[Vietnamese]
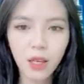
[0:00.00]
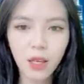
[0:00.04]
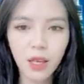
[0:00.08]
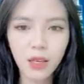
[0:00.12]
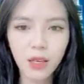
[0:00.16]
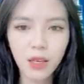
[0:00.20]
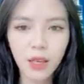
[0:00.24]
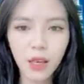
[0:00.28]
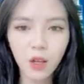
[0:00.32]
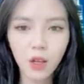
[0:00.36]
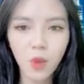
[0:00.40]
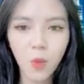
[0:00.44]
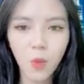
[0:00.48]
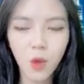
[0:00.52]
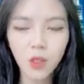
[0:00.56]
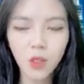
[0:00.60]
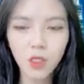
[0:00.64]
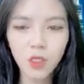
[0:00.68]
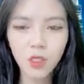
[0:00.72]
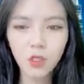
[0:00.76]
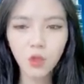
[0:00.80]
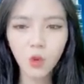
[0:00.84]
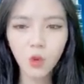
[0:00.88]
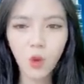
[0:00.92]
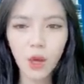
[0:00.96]
ngày càng có mối
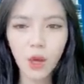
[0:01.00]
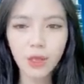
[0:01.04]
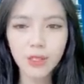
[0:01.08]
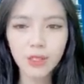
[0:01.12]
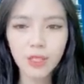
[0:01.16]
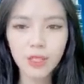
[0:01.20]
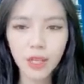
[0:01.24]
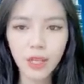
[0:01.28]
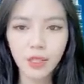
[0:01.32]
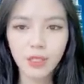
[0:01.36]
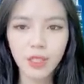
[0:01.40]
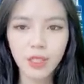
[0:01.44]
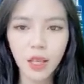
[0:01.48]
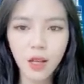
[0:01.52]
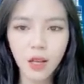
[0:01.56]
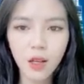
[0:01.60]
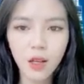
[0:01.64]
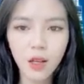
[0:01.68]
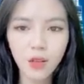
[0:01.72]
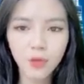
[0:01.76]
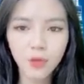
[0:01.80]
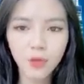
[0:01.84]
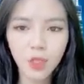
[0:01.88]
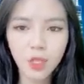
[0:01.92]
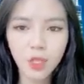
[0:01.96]
tương quan chặt chẽ
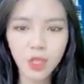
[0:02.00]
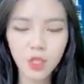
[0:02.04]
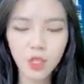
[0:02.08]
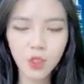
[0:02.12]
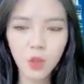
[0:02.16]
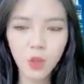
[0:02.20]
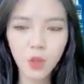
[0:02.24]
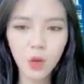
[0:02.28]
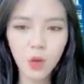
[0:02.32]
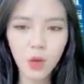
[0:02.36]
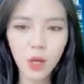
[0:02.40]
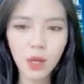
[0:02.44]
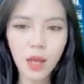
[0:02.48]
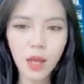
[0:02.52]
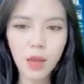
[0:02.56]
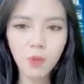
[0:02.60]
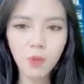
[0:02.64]
hơn với chỉ số Nasdaq